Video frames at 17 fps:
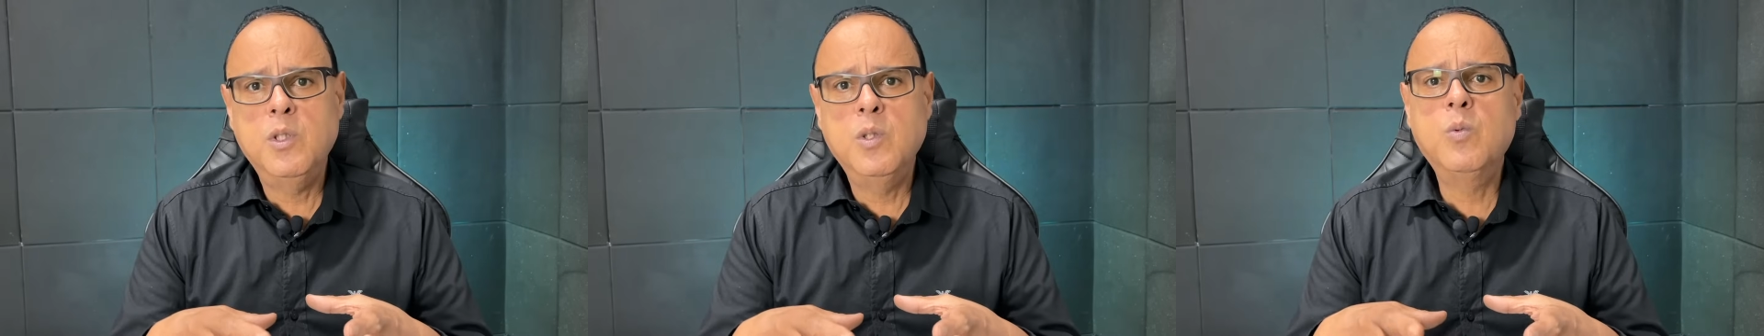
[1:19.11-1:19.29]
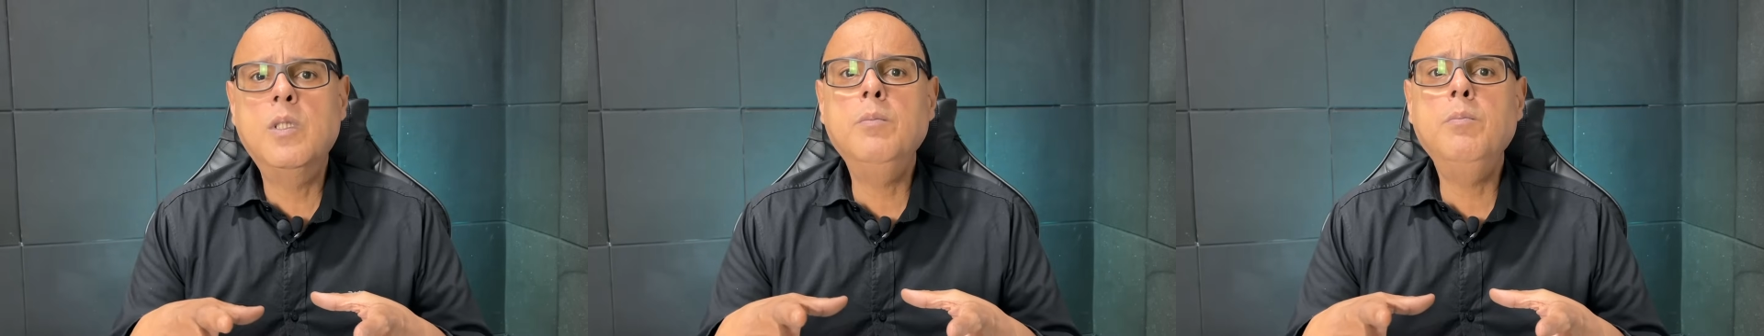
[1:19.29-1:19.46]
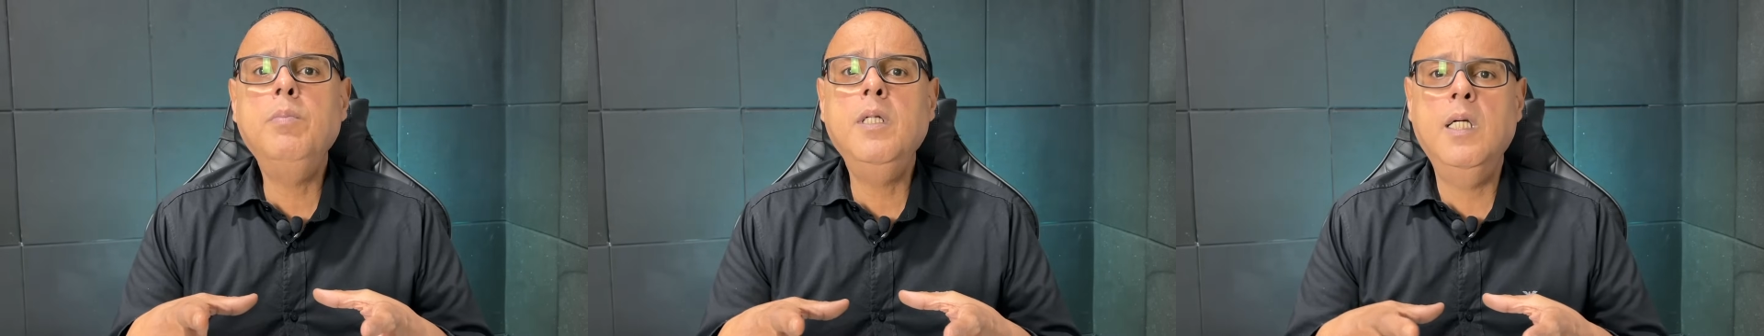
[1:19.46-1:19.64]

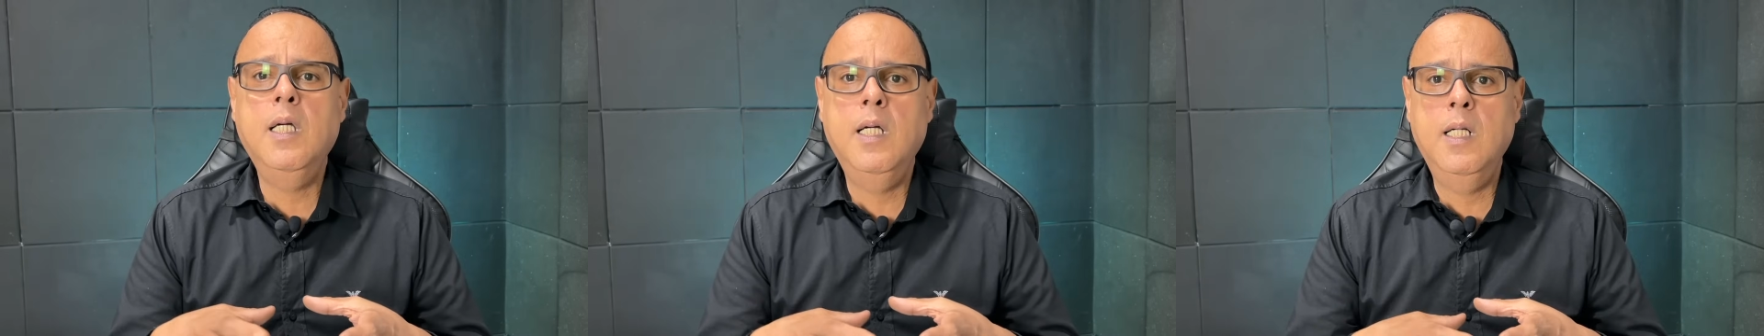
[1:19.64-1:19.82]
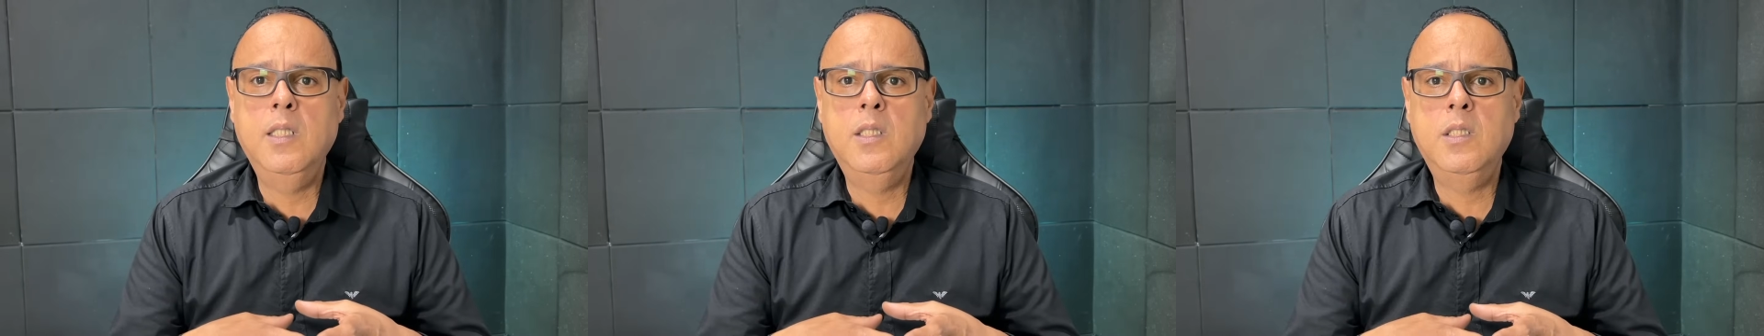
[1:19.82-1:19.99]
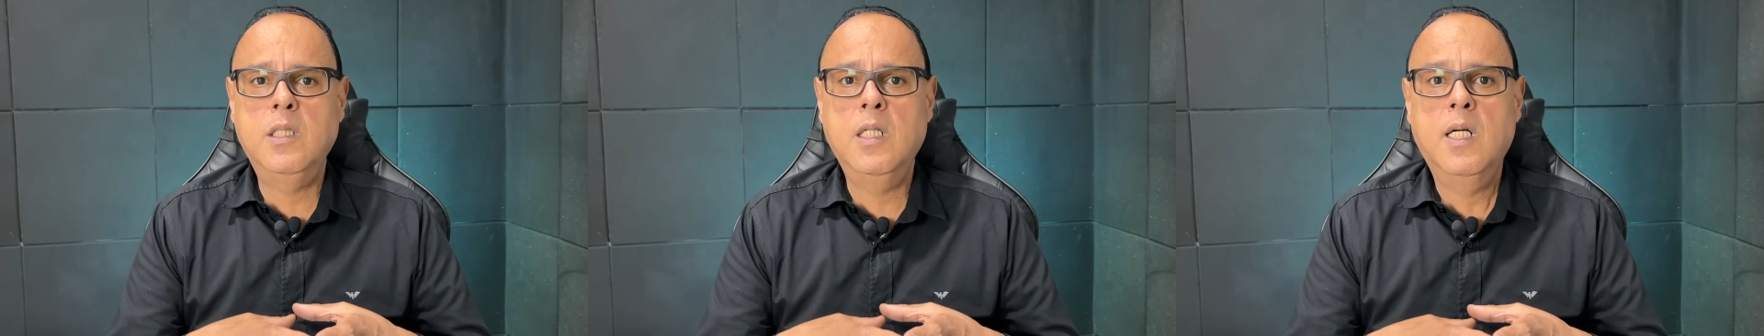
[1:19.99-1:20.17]
num
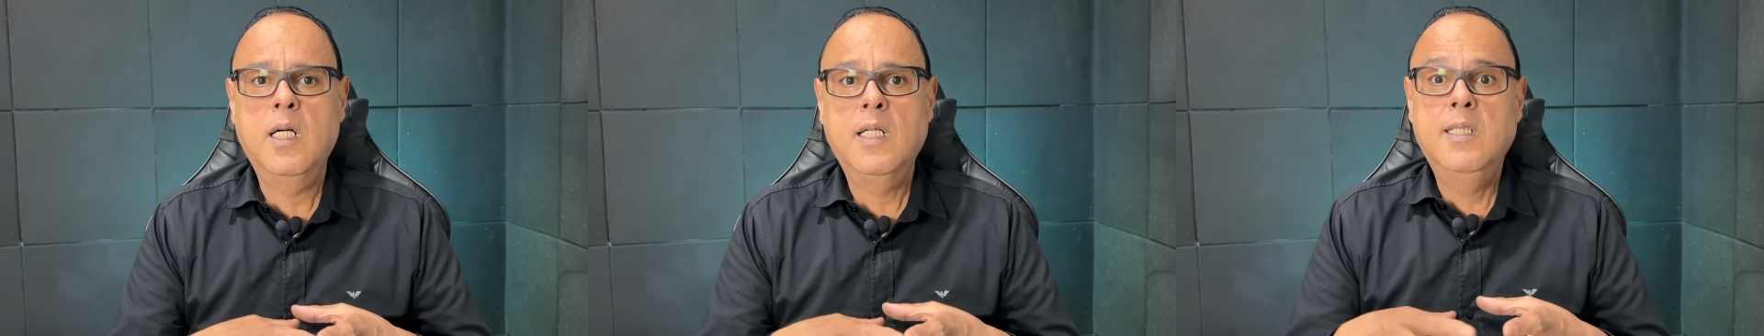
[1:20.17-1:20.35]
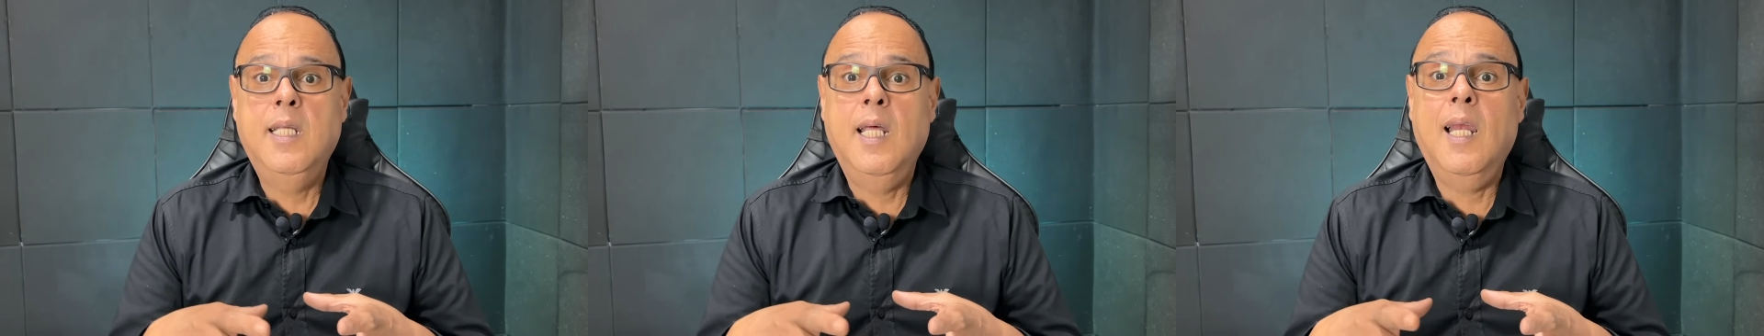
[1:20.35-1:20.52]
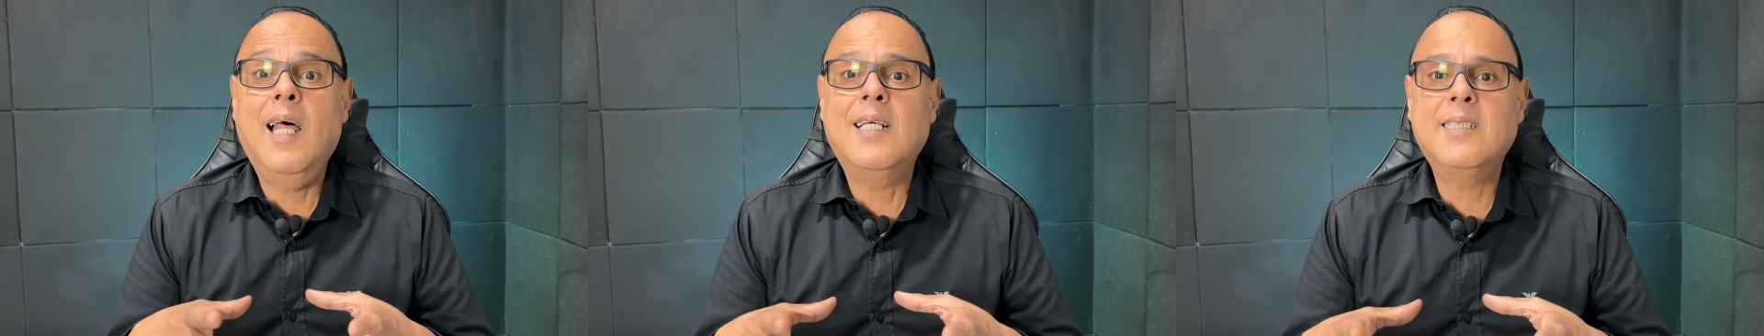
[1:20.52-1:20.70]
ambiente
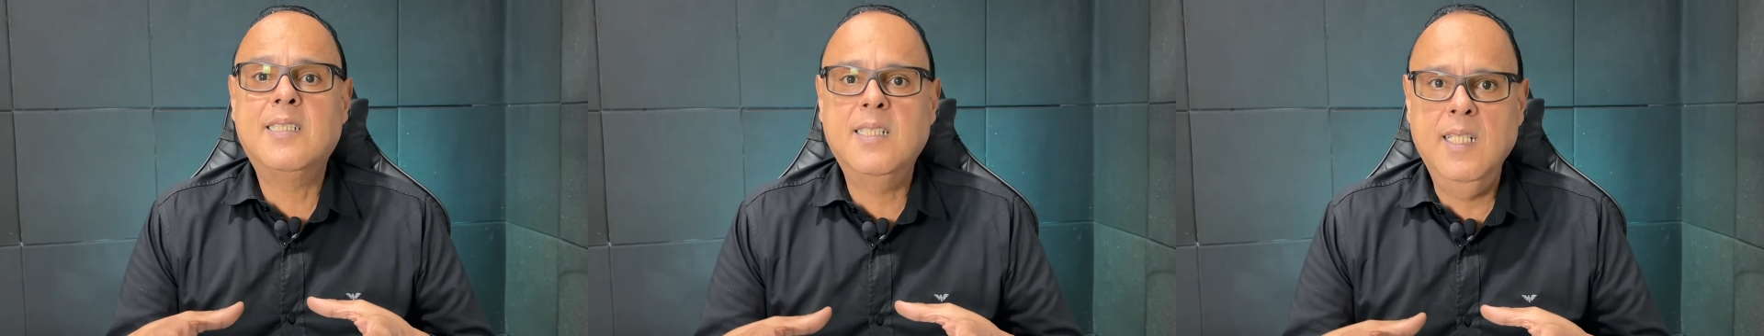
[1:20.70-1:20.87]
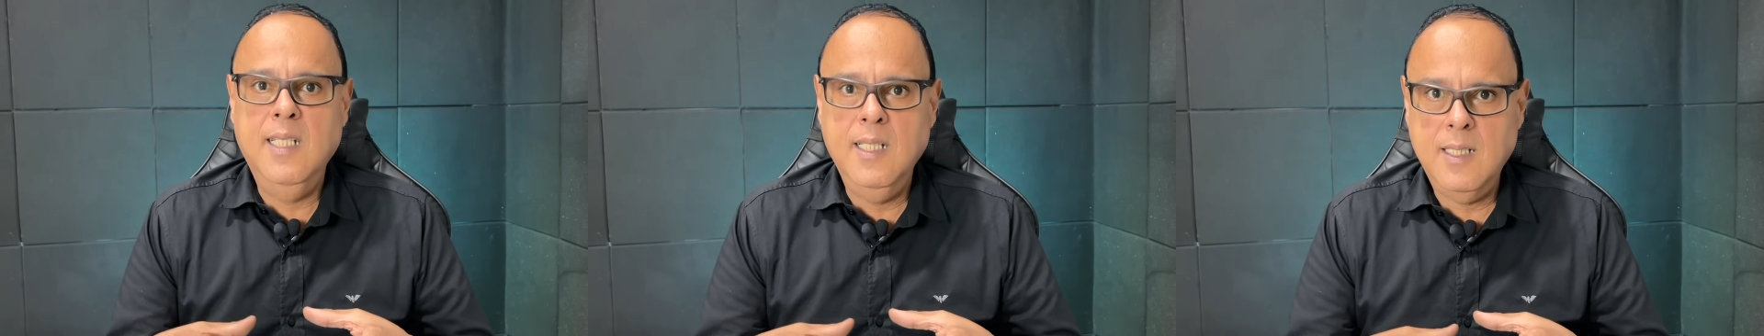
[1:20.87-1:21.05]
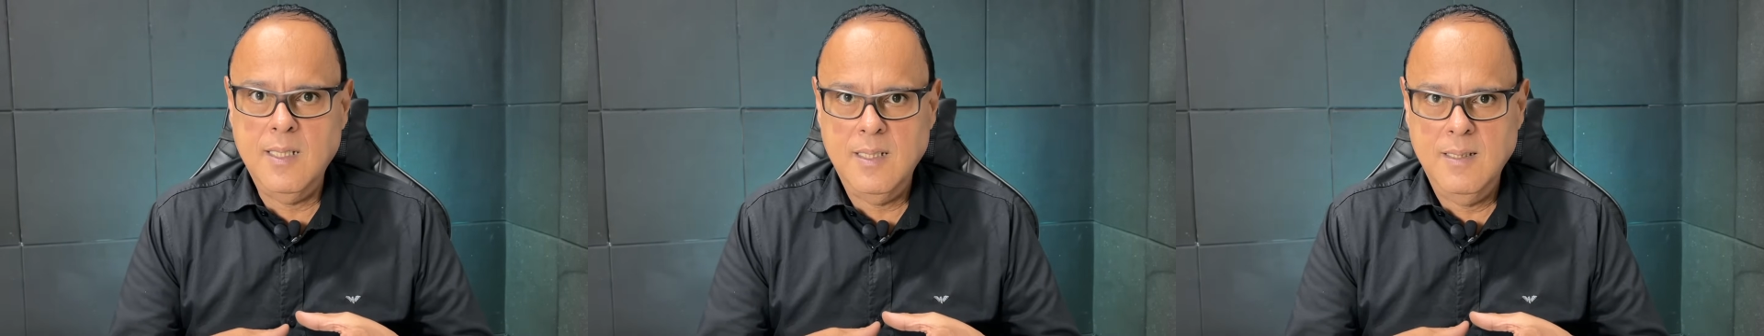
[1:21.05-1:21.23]
de lazer,